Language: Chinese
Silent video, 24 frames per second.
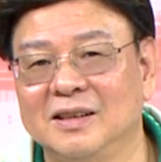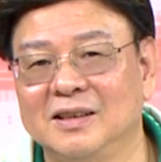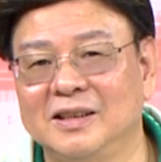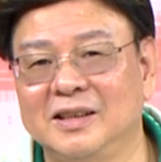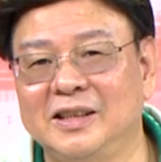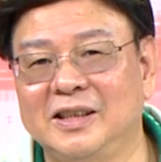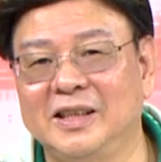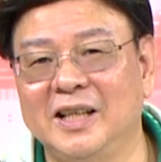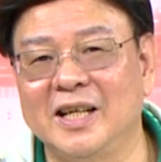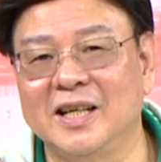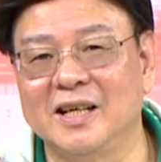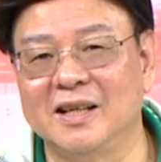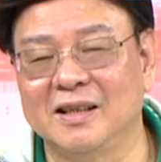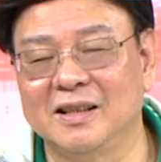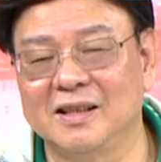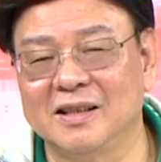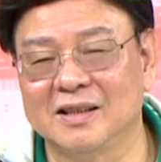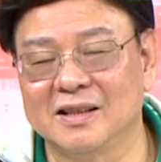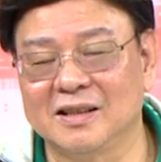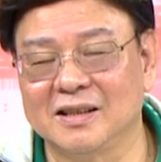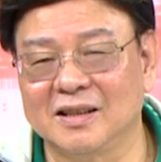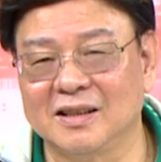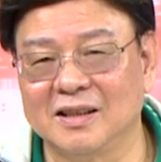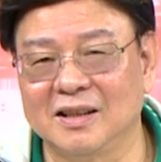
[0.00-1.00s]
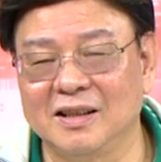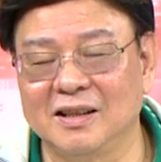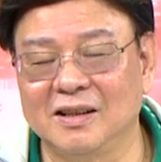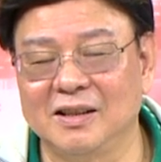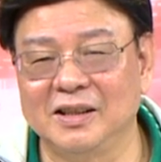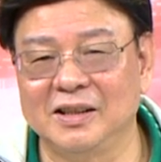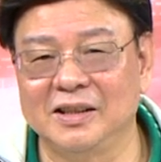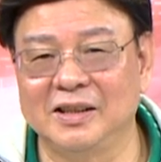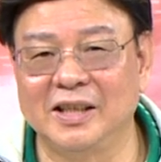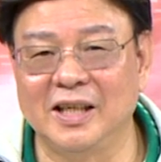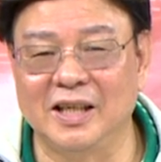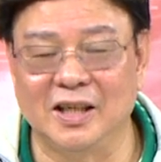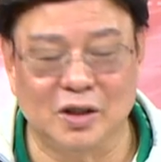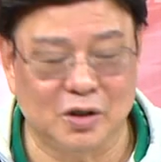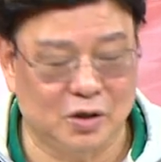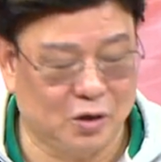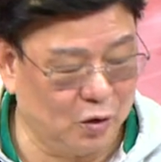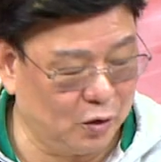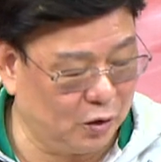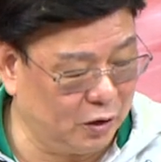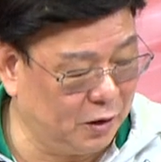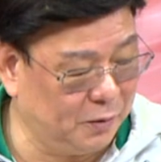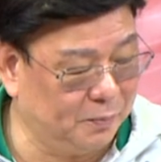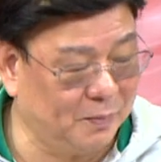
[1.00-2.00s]
一夜一夜的
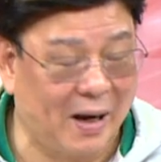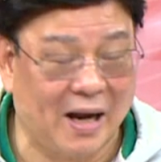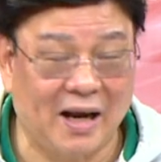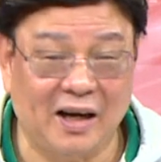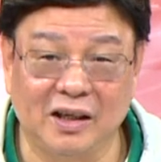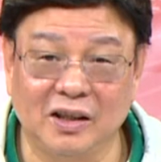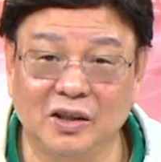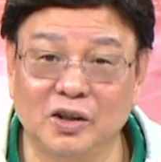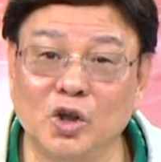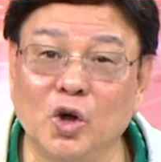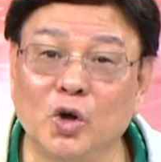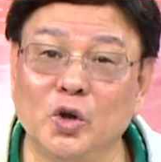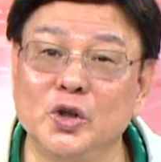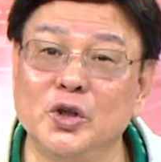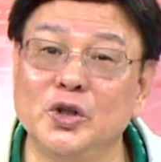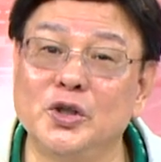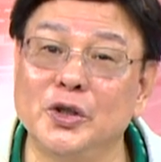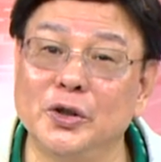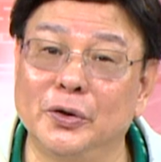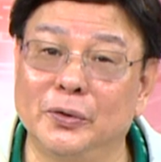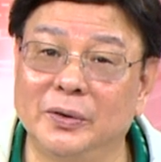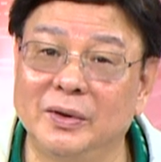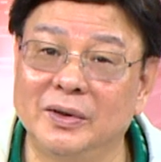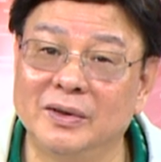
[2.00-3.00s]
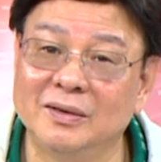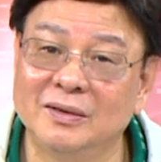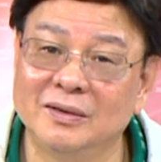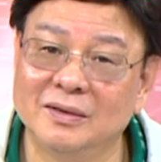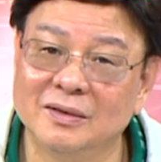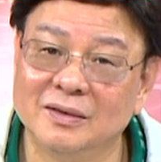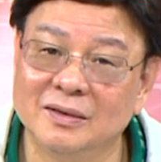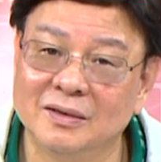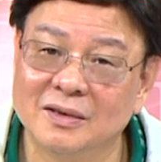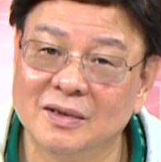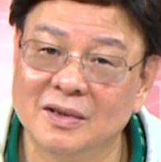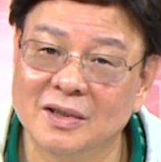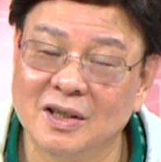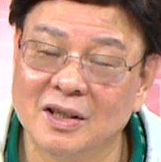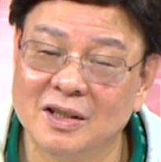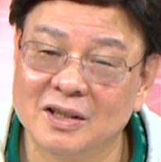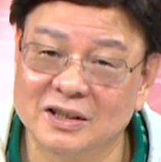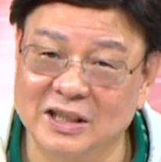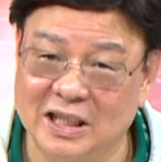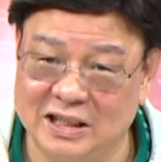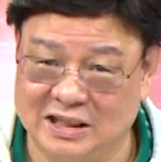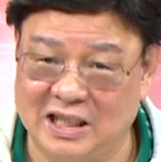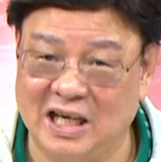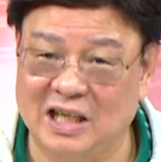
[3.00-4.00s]
时候，一八六一九，
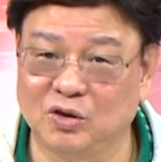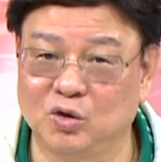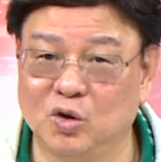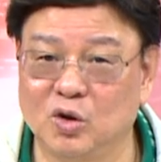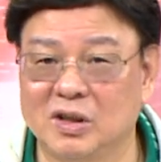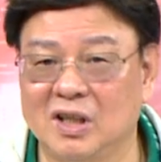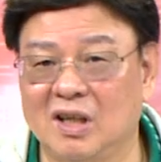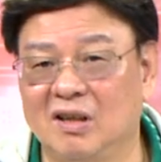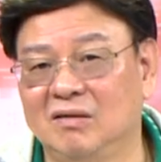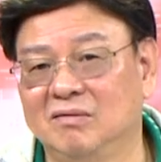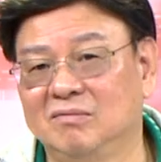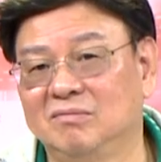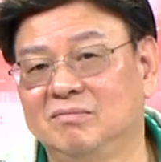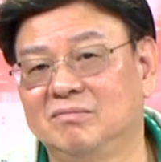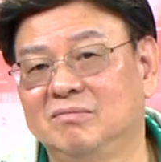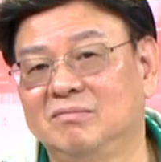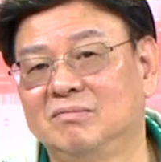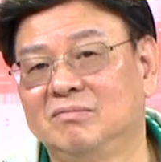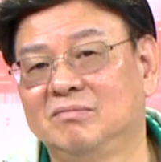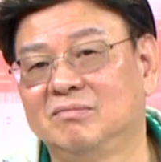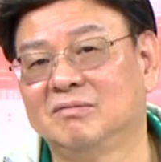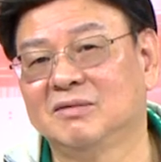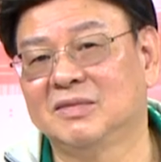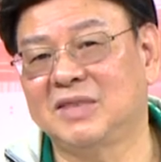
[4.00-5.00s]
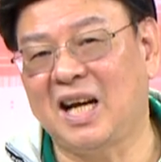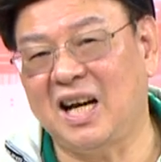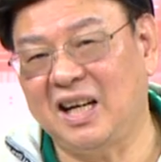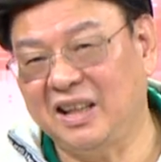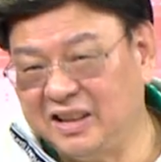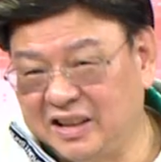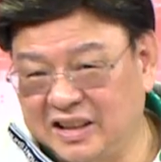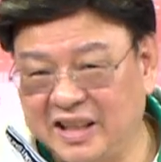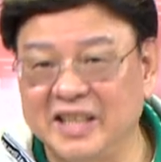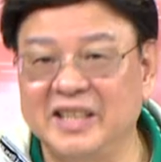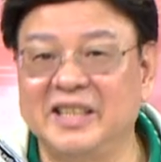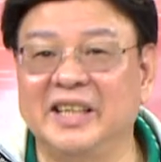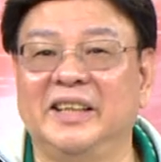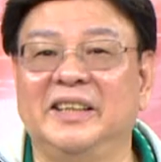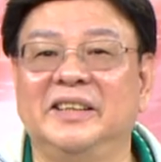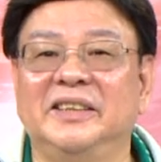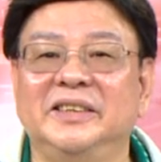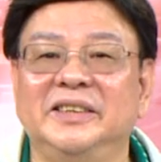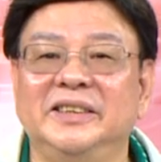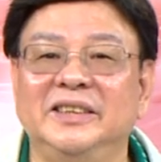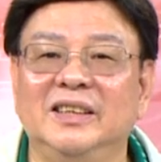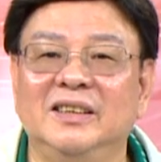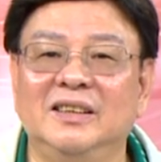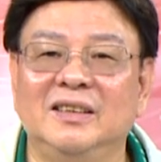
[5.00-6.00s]
才差多少？差一点点
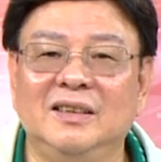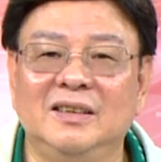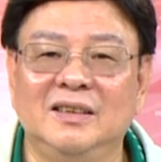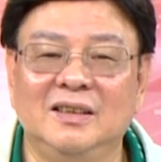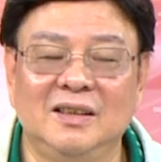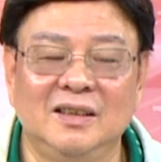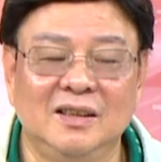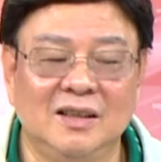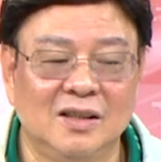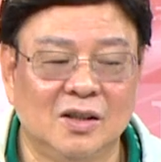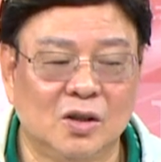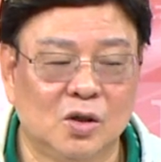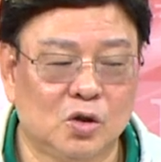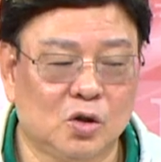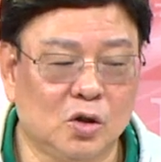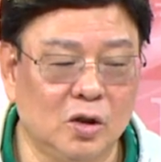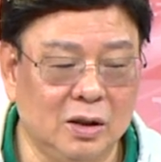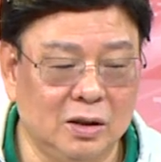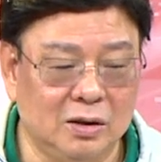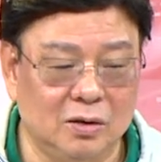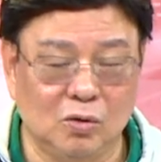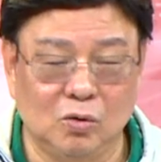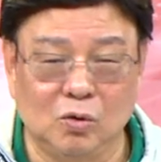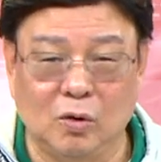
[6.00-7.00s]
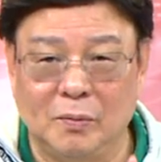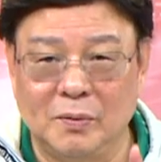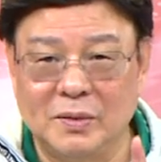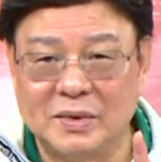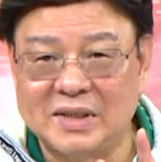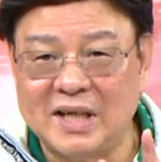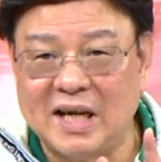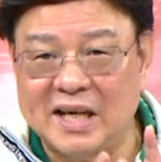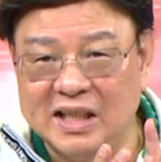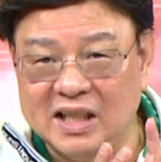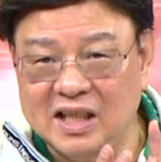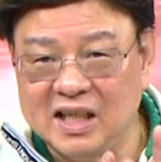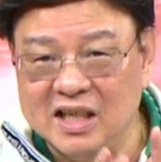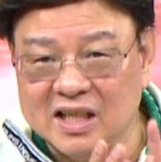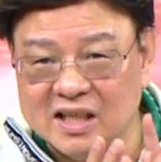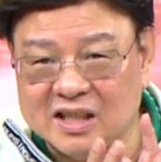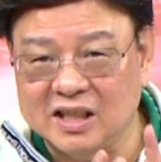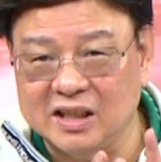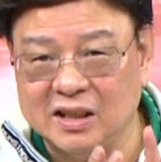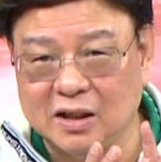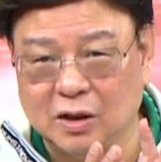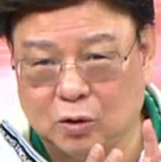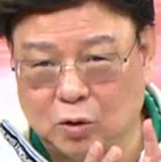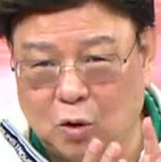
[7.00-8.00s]
而已。所以我们在预
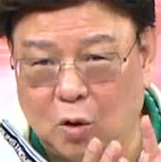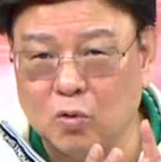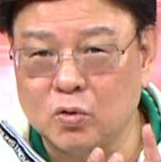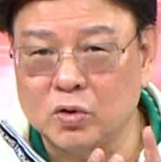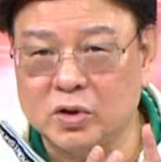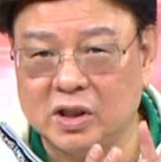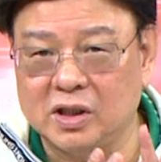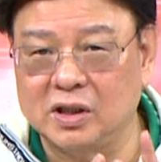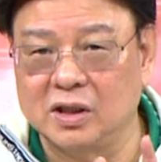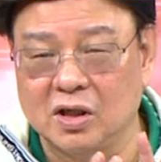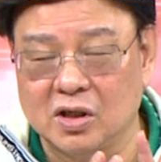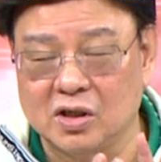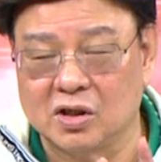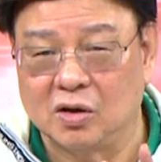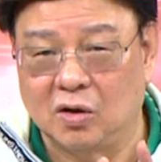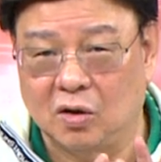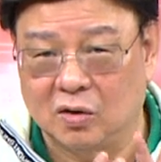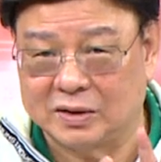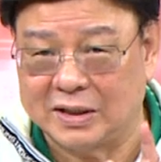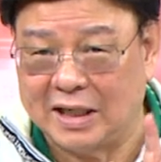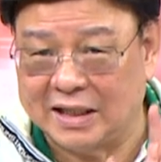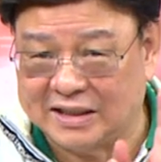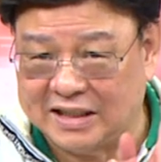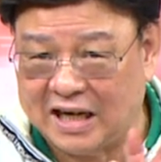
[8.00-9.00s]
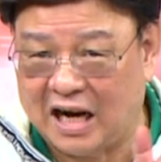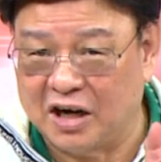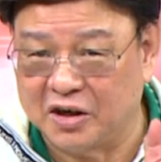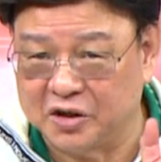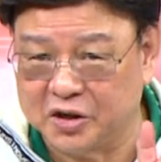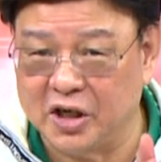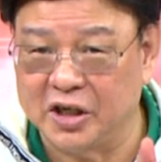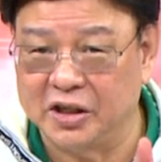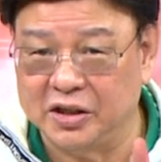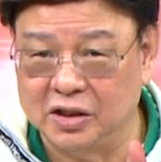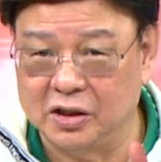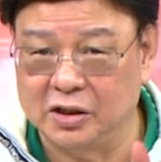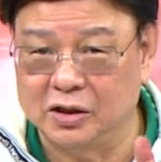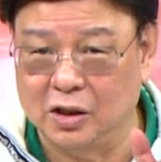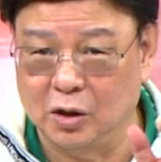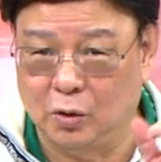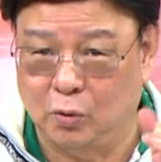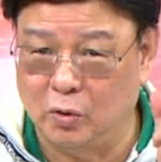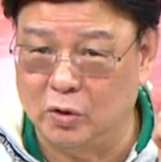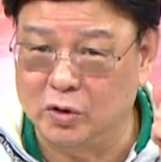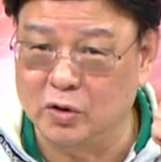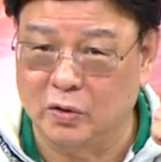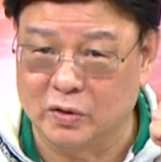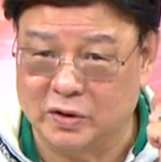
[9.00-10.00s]
测工具的时候，在长线预测，
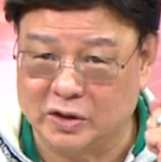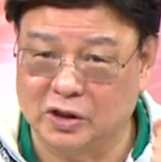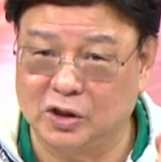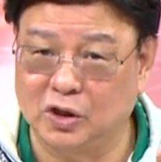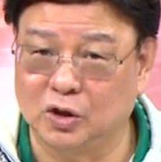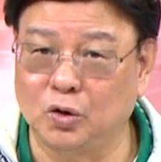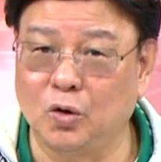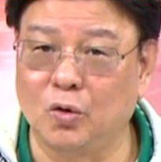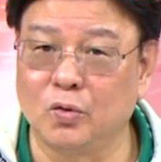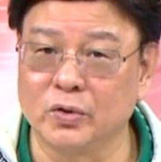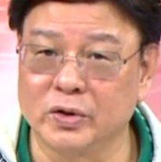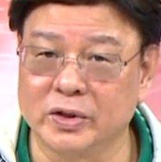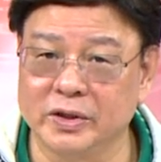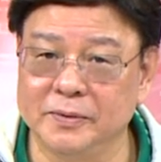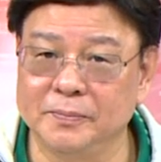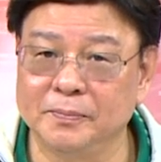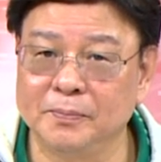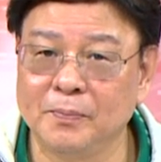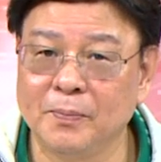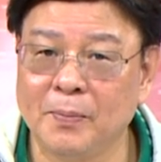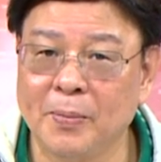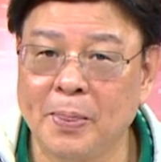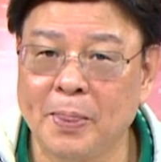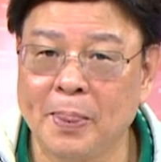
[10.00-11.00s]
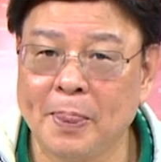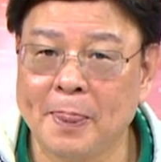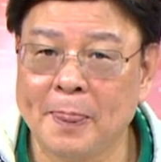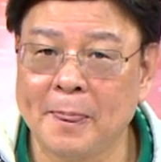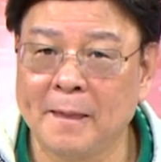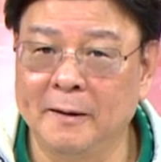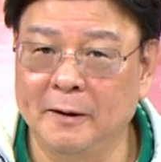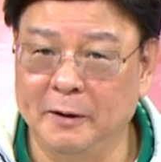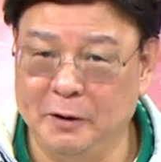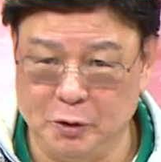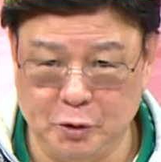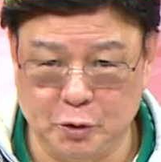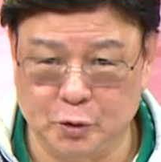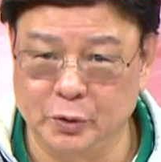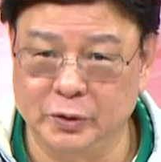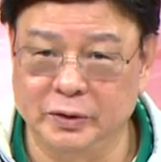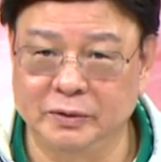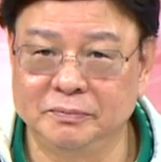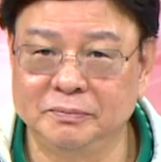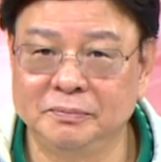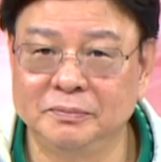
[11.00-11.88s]
我有这个工具，很准。